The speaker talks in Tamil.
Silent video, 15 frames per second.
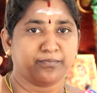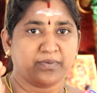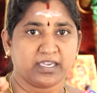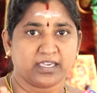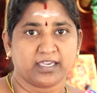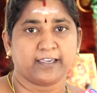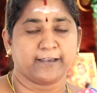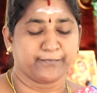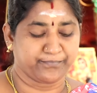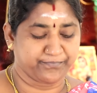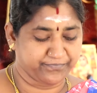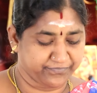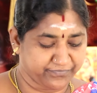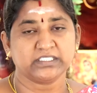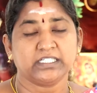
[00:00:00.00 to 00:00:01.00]
நம்பிக்கை
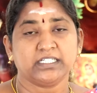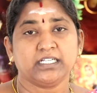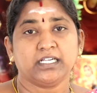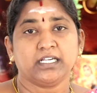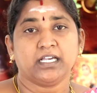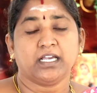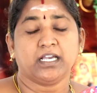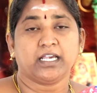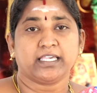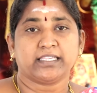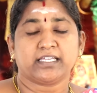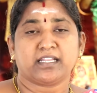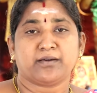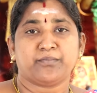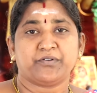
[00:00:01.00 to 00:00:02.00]

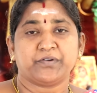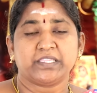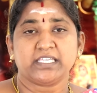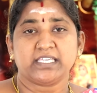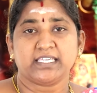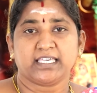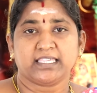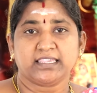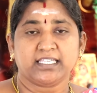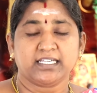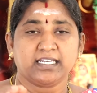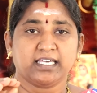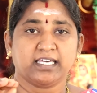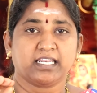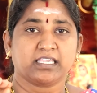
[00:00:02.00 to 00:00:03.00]
இதை நம்ம வந்து எந்த
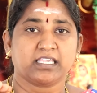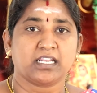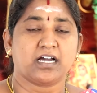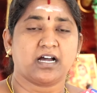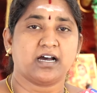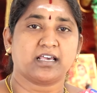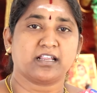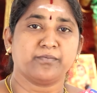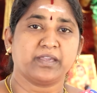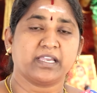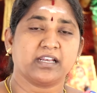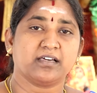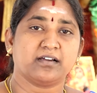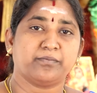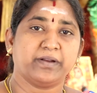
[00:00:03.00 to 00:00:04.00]
நேரத்தில்
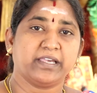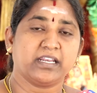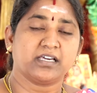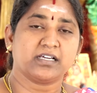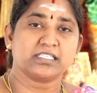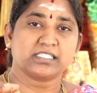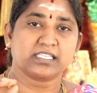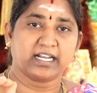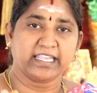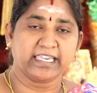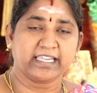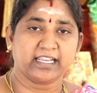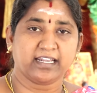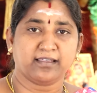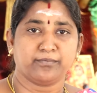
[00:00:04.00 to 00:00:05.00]
ஆரம்பிக்கலாம் அப்படின்னா
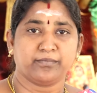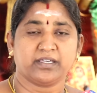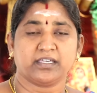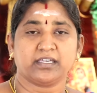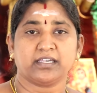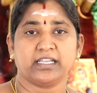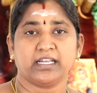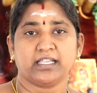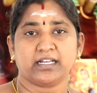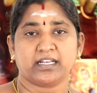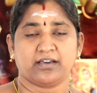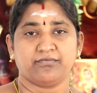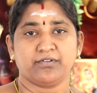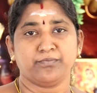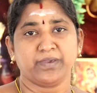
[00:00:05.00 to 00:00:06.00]
சனிக்கிழமை இல்லை
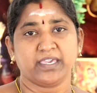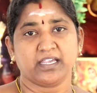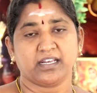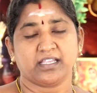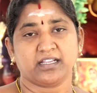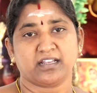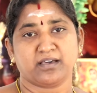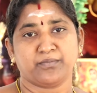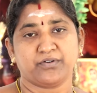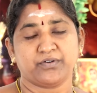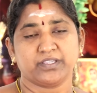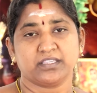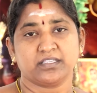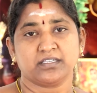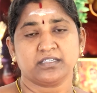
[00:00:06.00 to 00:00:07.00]
நவமியில் நம்ம
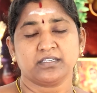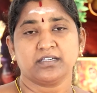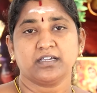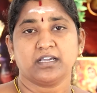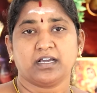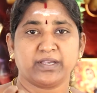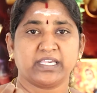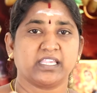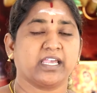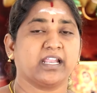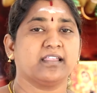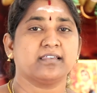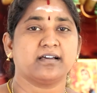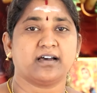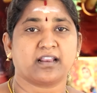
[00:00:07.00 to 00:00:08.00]
வந்து நம்ம இதை
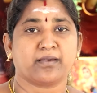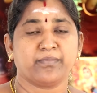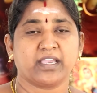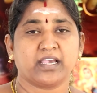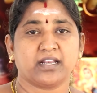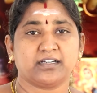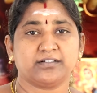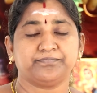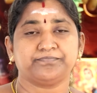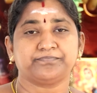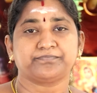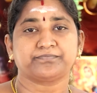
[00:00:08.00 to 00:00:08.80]
எழுத ஆரம்பிக்கலாம்